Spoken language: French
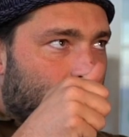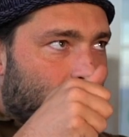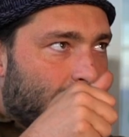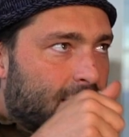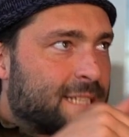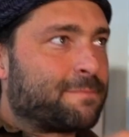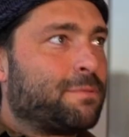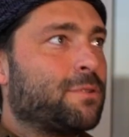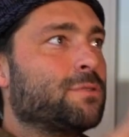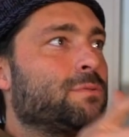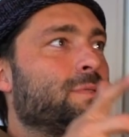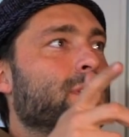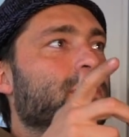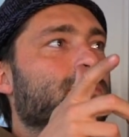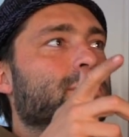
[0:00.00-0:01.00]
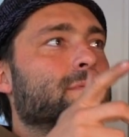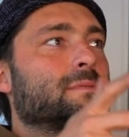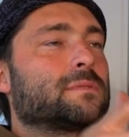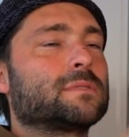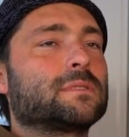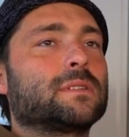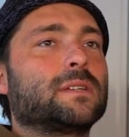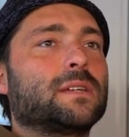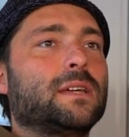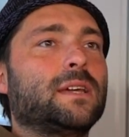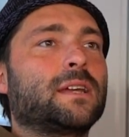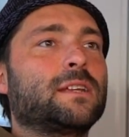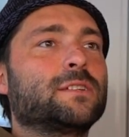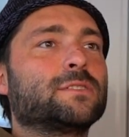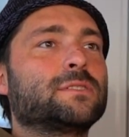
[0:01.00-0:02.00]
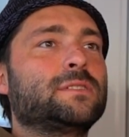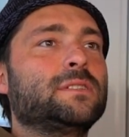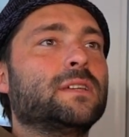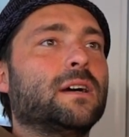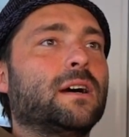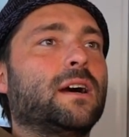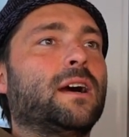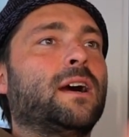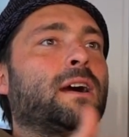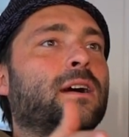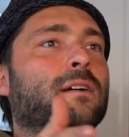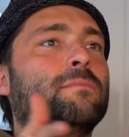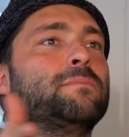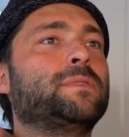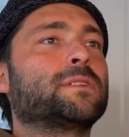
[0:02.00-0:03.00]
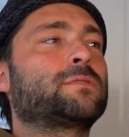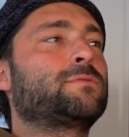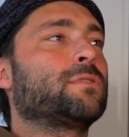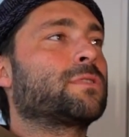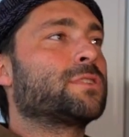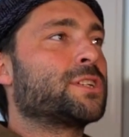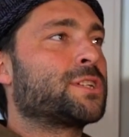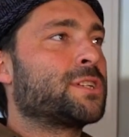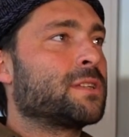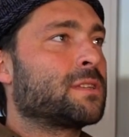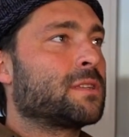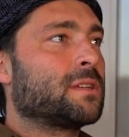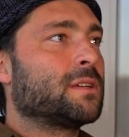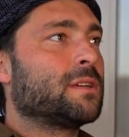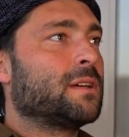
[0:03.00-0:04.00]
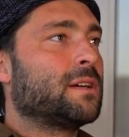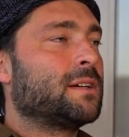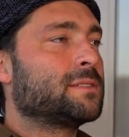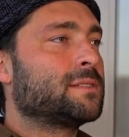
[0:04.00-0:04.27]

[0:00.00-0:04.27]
à ce produit et que les gens se disent Ah, bien sûr que j'achète un